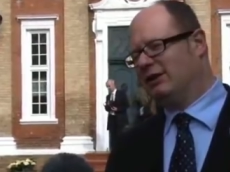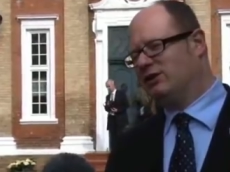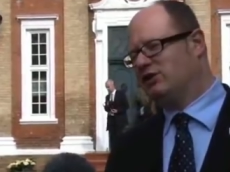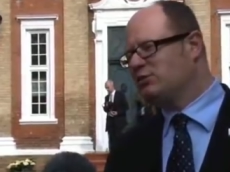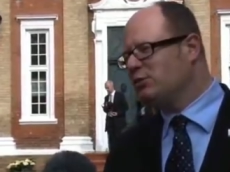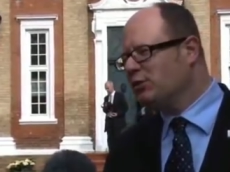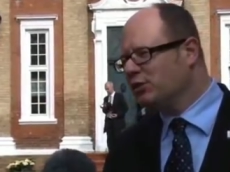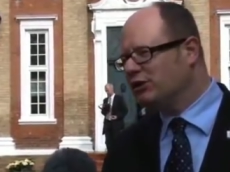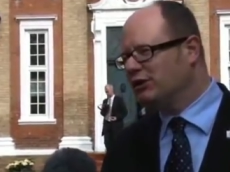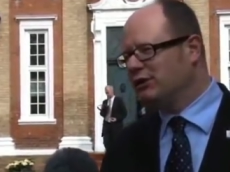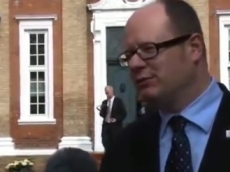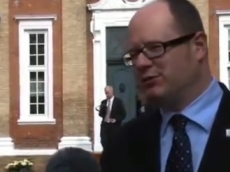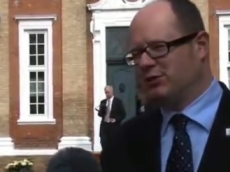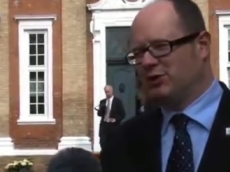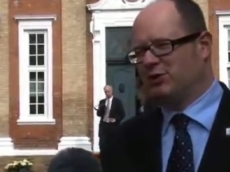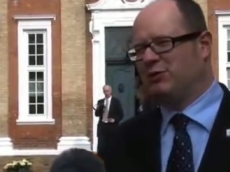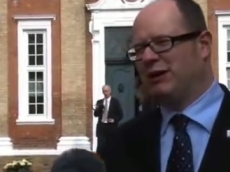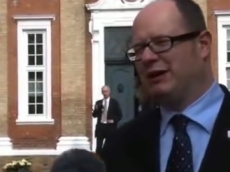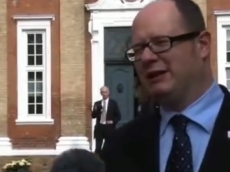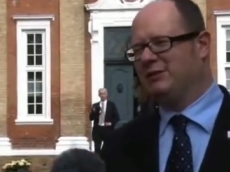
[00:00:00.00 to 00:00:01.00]
smutnym
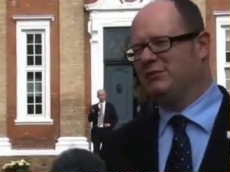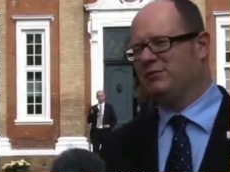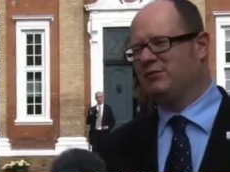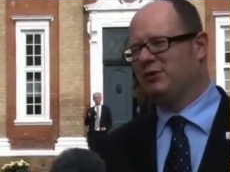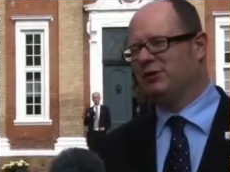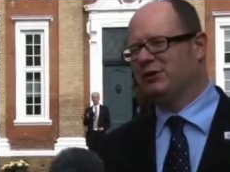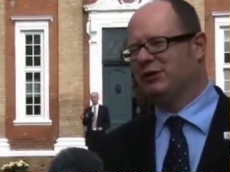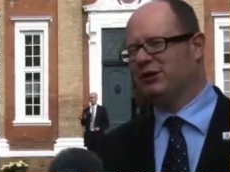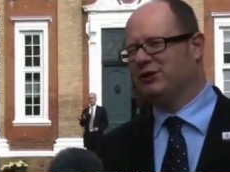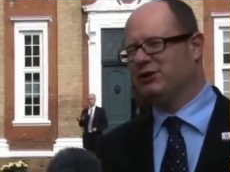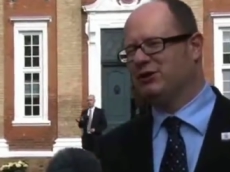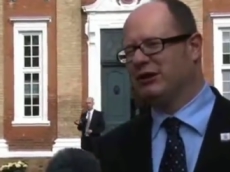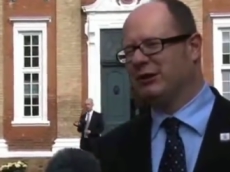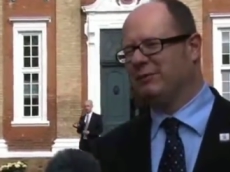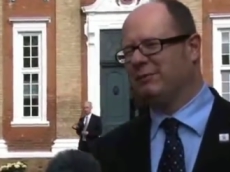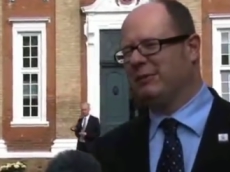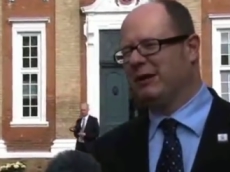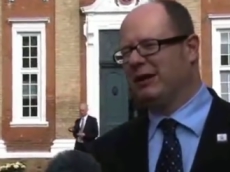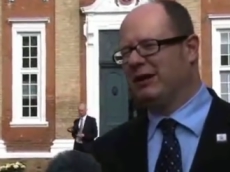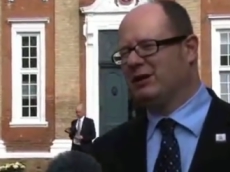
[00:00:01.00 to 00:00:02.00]
przykładem było to,
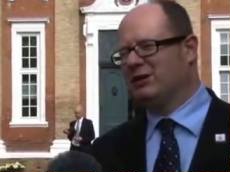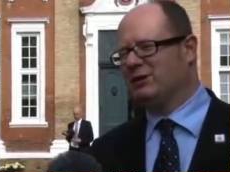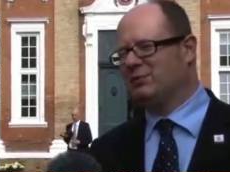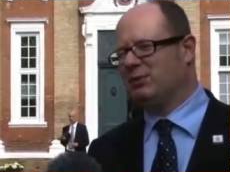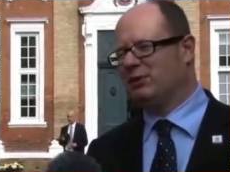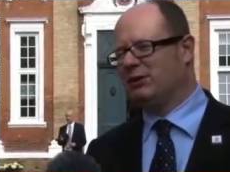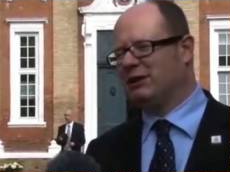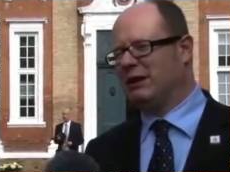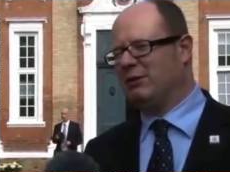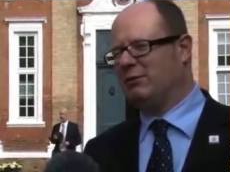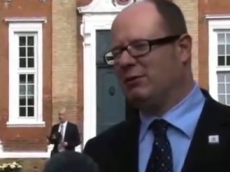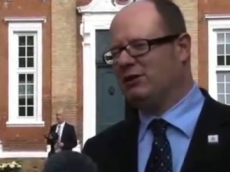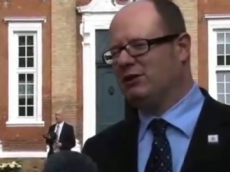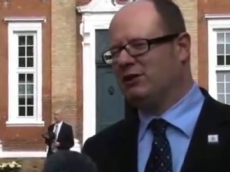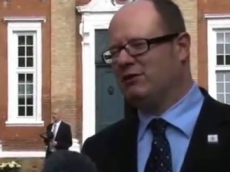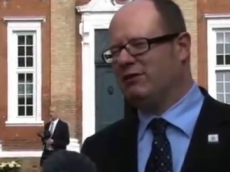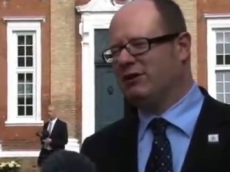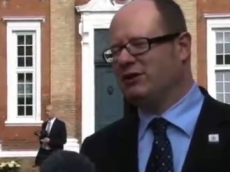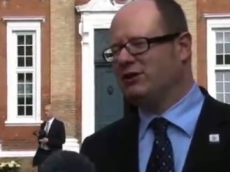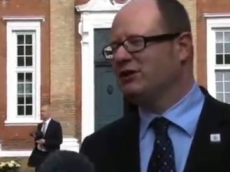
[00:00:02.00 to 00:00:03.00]
że spotkała
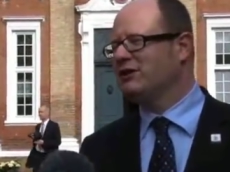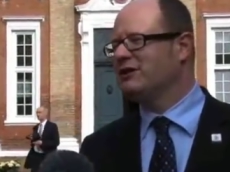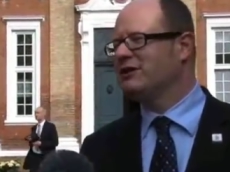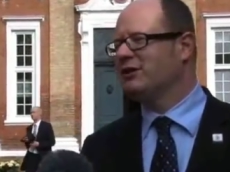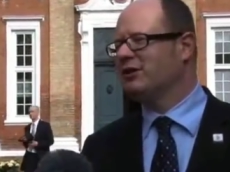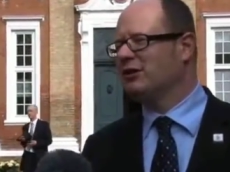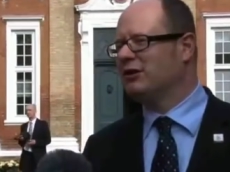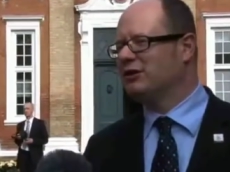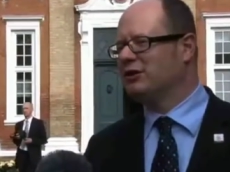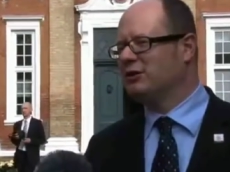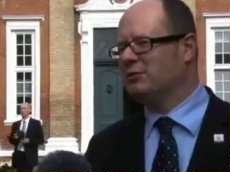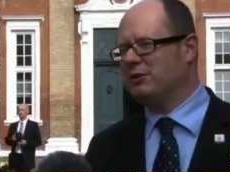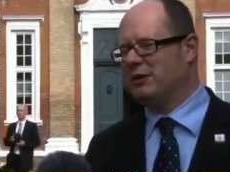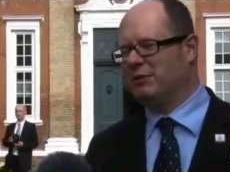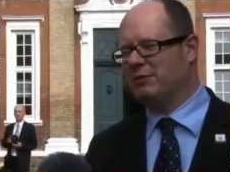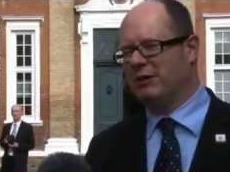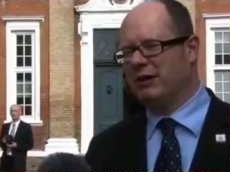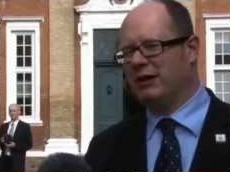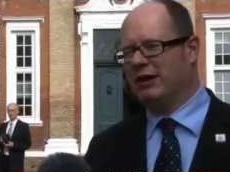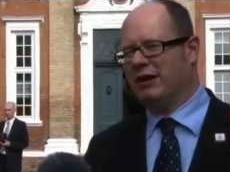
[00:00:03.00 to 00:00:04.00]
się właśnie z
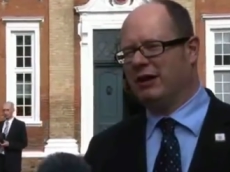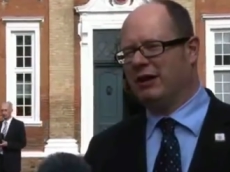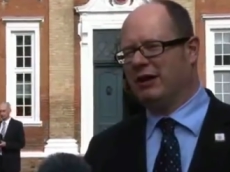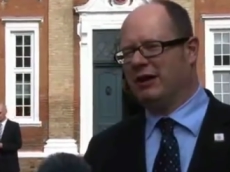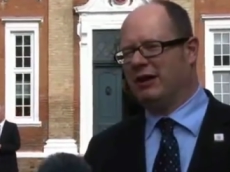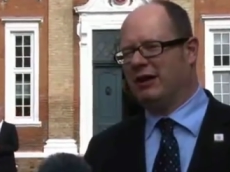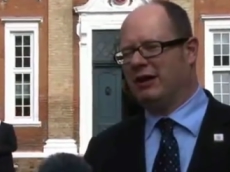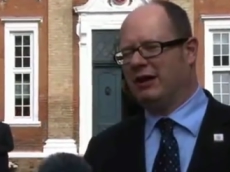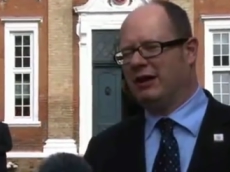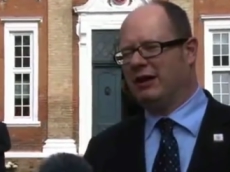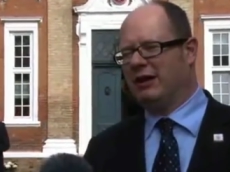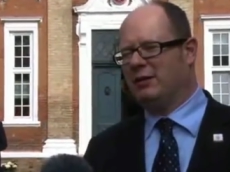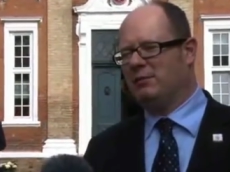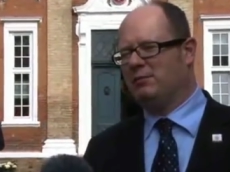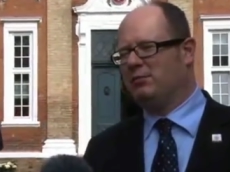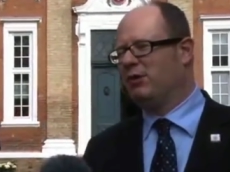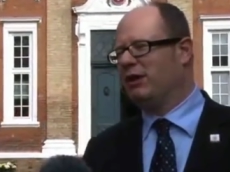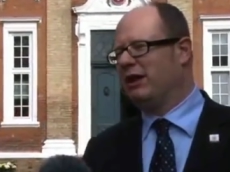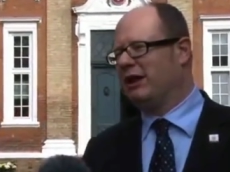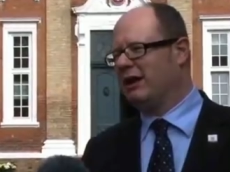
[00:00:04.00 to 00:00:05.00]
stereotypem e,
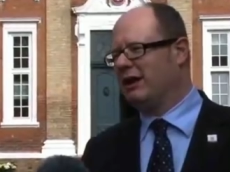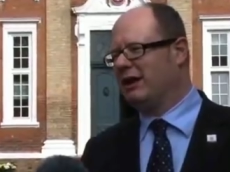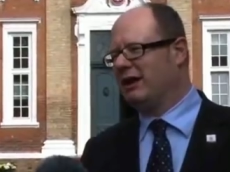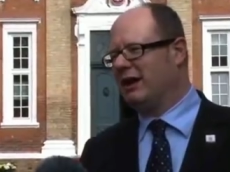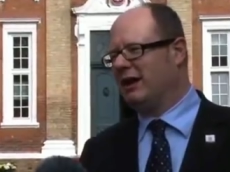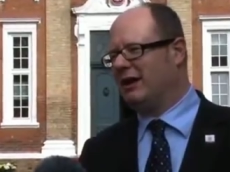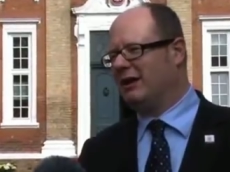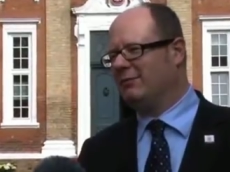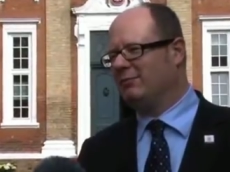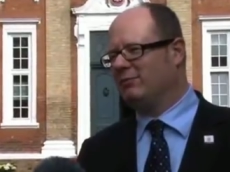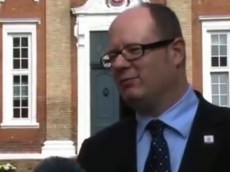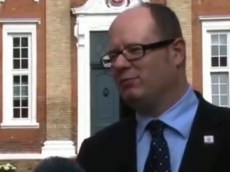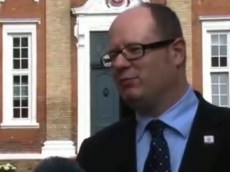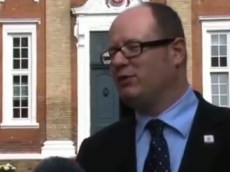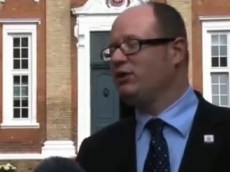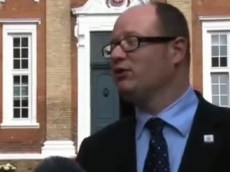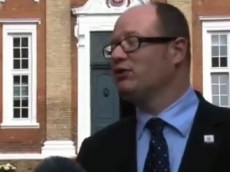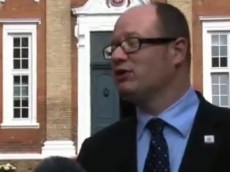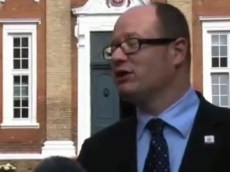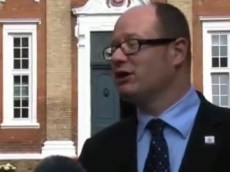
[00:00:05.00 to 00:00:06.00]
Polaka
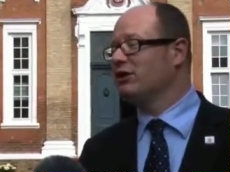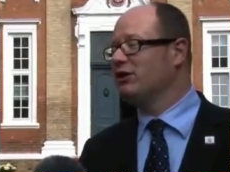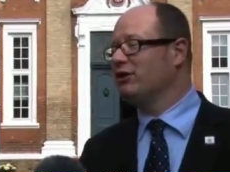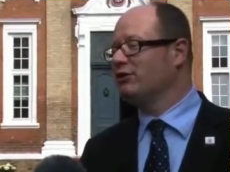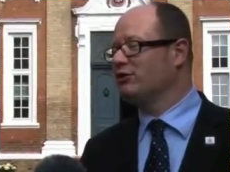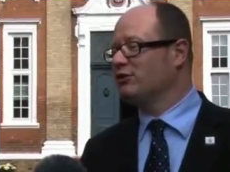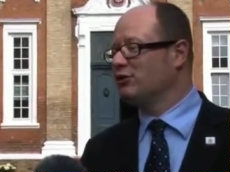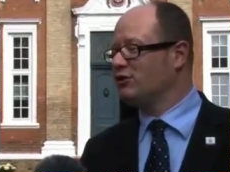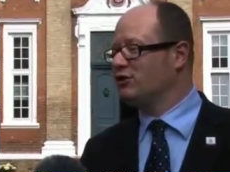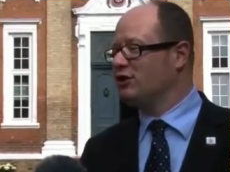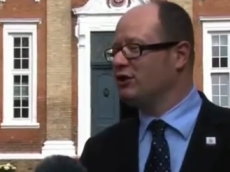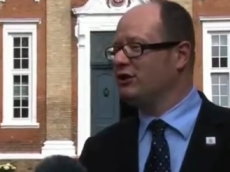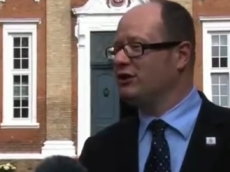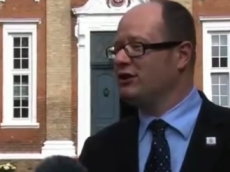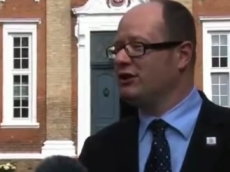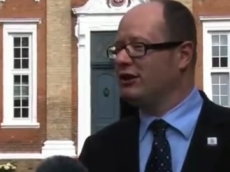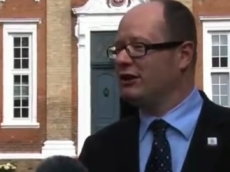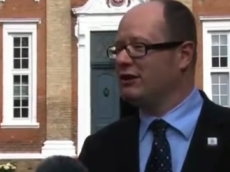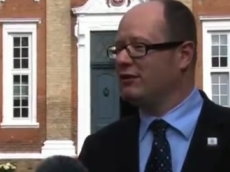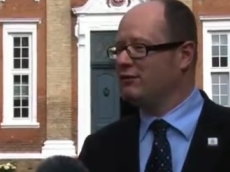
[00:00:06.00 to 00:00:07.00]
pijącego
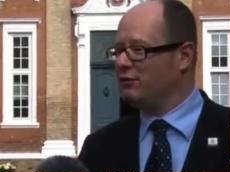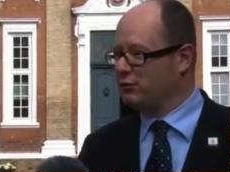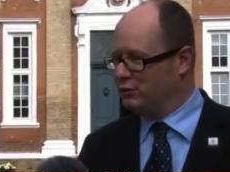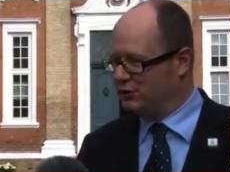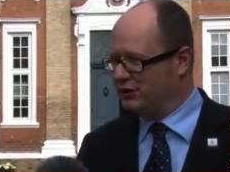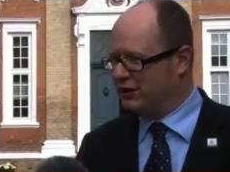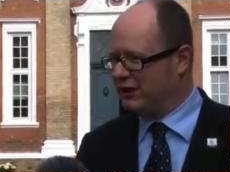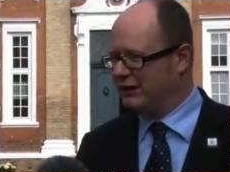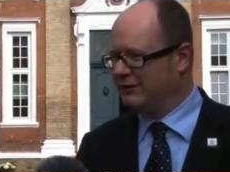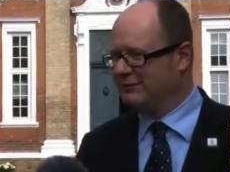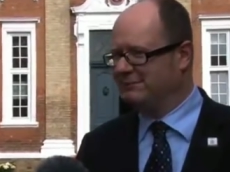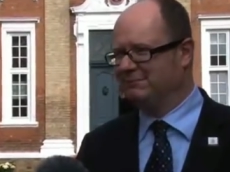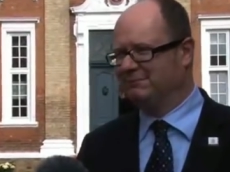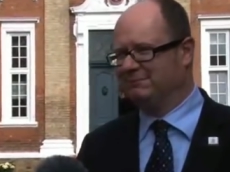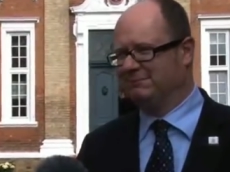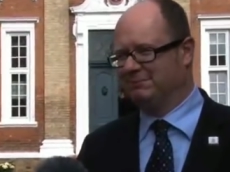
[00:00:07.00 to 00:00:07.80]
codziennie wódkę.